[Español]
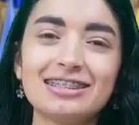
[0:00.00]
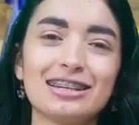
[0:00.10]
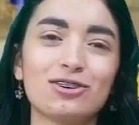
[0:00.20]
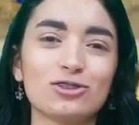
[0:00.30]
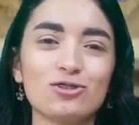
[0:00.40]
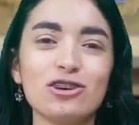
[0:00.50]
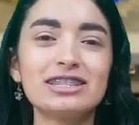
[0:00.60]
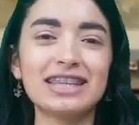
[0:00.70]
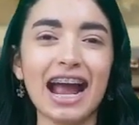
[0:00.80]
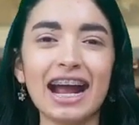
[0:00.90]
chicos, lo
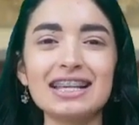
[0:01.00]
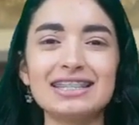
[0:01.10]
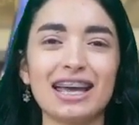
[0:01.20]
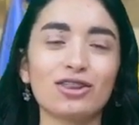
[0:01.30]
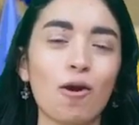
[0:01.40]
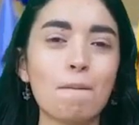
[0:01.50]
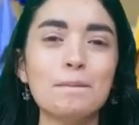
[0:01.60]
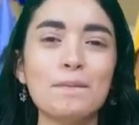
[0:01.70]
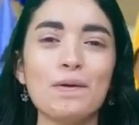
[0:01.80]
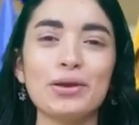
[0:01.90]
están haciendo
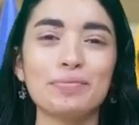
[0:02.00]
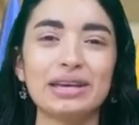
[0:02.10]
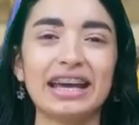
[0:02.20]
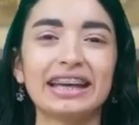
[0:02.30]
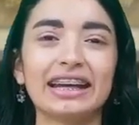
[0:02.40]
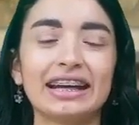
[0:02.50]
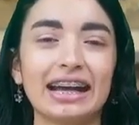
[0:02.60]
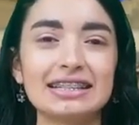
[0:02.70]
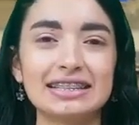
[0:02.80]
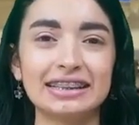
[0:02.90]
muy bien en
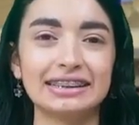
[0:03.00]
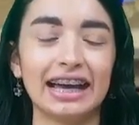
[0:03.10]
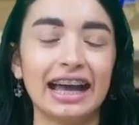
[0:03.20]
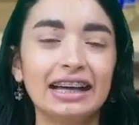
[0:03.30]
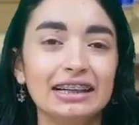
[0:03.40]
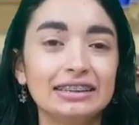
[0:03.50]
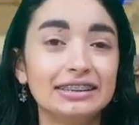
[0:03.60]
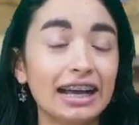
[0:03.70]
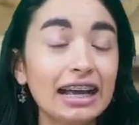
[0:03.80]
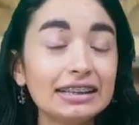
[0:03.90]
casita.
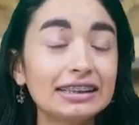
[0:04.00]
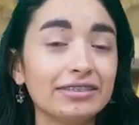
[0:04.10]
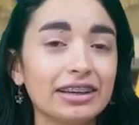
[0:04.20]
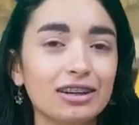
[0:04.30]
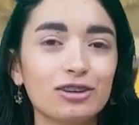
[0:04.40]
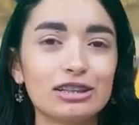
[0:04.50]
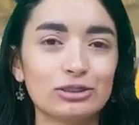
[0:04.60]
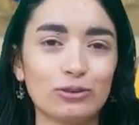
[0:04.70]
¿Ya escribieron en su